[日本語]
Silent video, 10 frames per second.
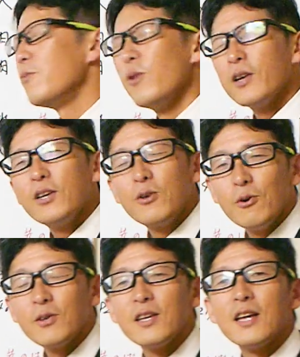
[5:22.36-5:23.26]
貿易
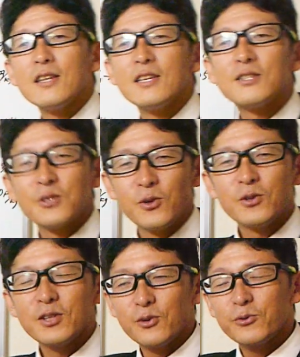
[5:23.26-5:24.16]
協定なんです
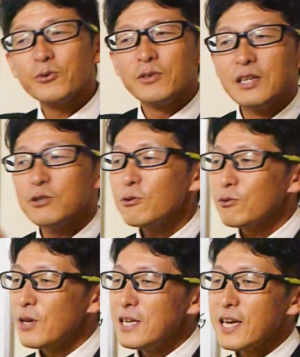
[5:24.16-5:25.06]
よっていうふうにちょっと
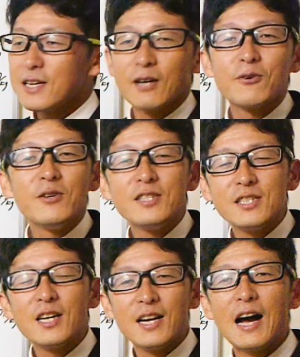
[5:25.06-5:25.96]
意見が食い違
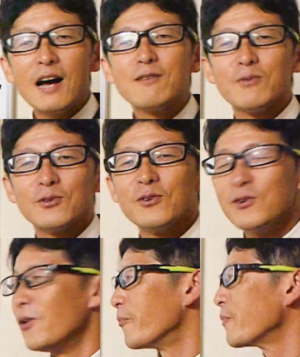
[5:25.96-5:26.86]
いがあるもの
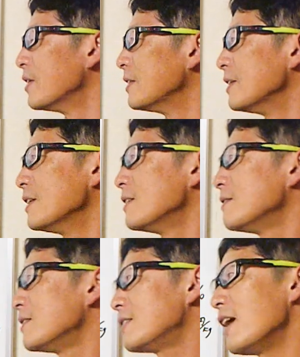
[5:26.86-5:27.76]
の
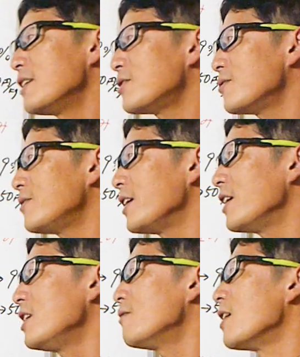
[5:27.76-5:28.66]
最終
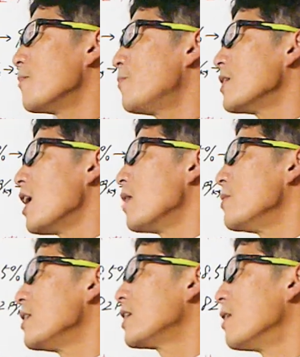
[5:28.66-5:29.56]
的にはやっぱり
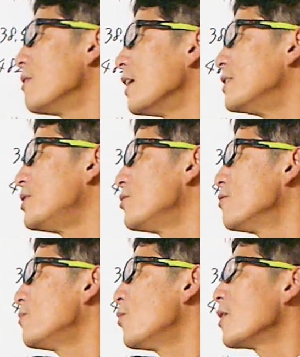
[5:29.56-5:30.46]
アメリカは自
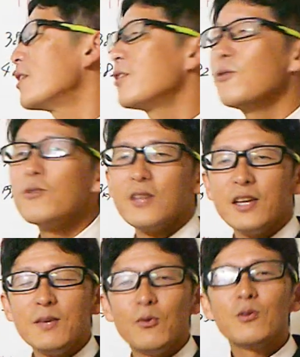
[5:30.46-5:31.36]
由貿易協定
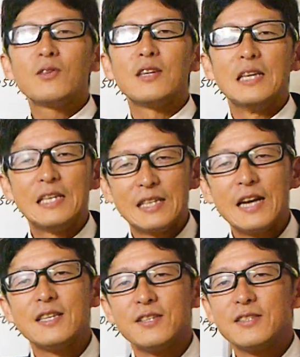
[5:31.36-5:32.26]
に持っていきた
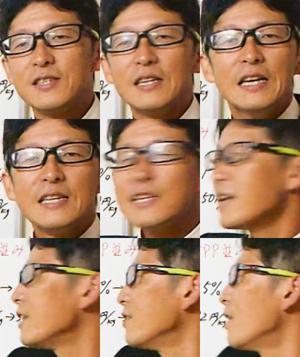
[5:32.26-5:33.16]
いですしさ
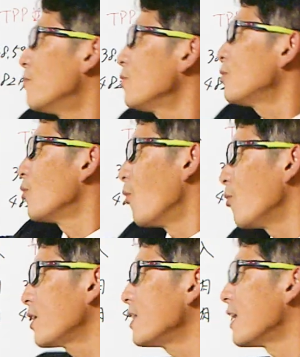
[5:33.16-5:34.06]
らにはもっと
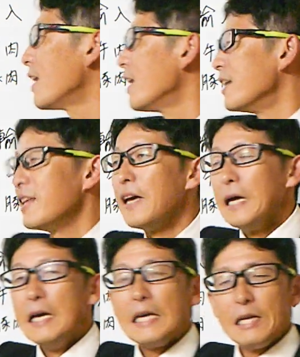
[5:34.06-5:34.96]
大きな範囲で
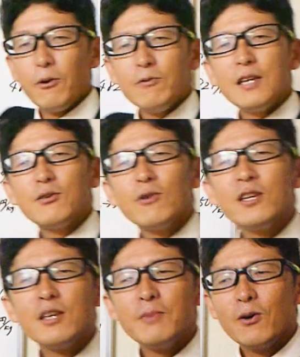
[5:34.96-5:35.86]
いろんな取り
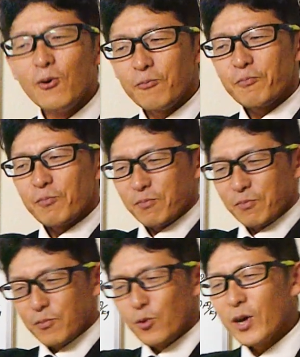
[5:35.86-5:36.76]
決めを
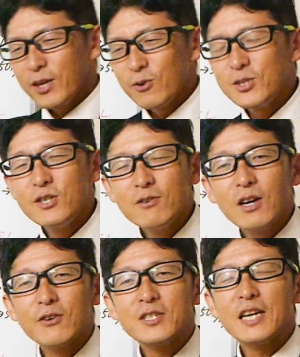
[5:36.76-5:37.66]
貿易の自由
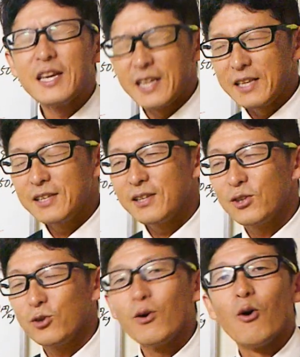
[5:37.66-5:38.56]
化をしたいな
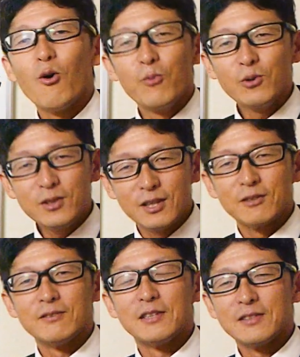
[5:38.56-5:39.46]
とは思って
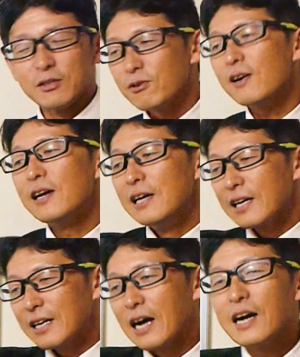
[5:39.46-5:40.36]
るんですね。それは
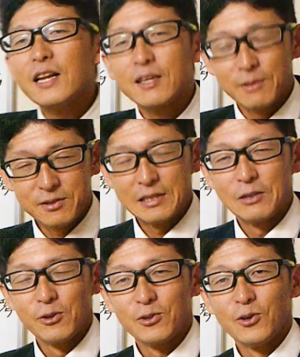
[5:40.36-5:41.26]
書かれてますい
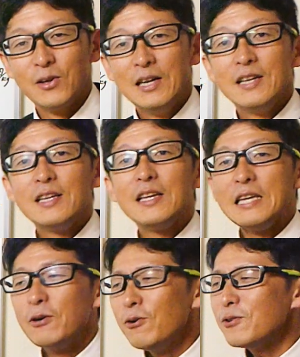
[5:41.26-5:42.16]
ろいろと。で
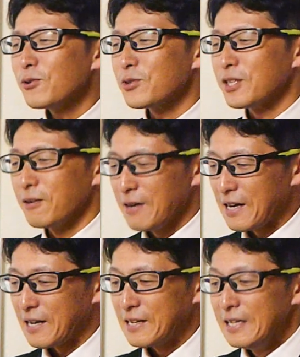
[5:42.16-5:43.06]
日本として
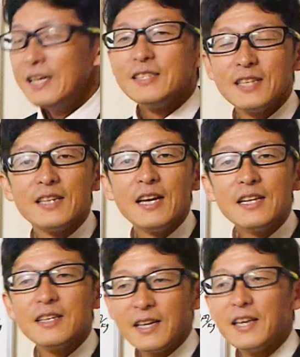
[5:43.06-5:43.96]
はじゃあ
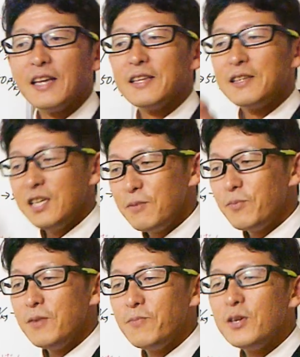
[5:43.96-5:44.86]
なんで
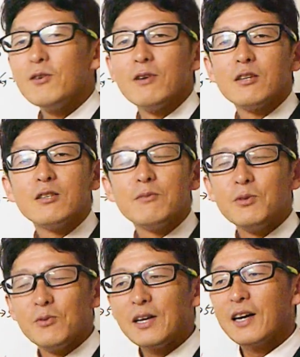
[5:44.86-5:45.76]
TPP の枠組み
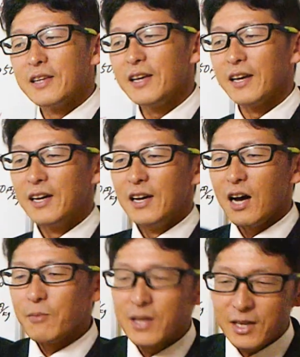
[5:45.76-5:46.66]
の中で
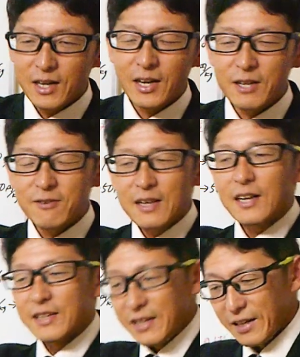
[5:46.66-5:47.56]
アメリカがいる
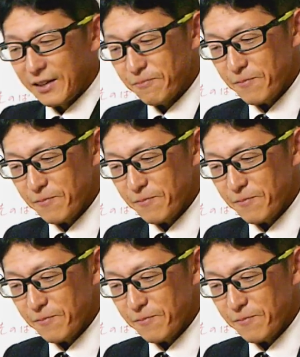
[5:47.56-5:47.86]
中で